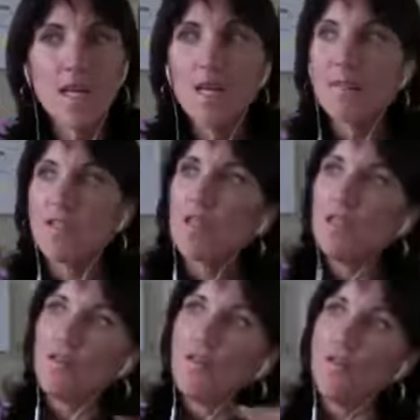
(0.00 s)
Parce que
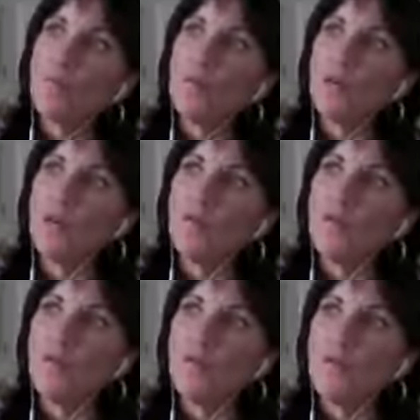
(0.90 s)
quand on, prend...
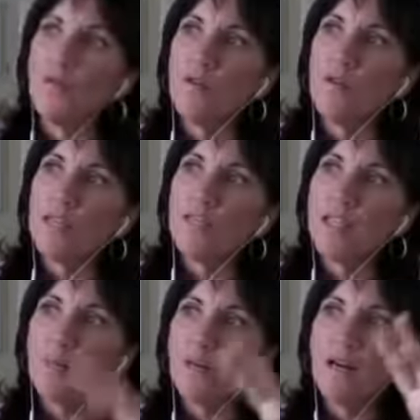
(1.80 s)
on,
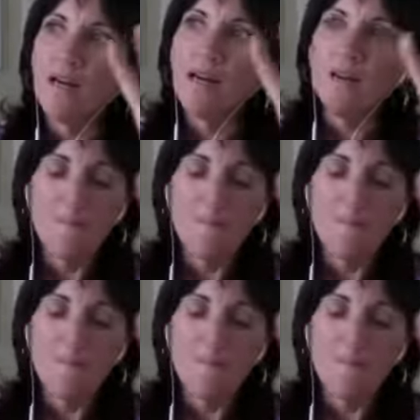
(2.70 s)
ça prend,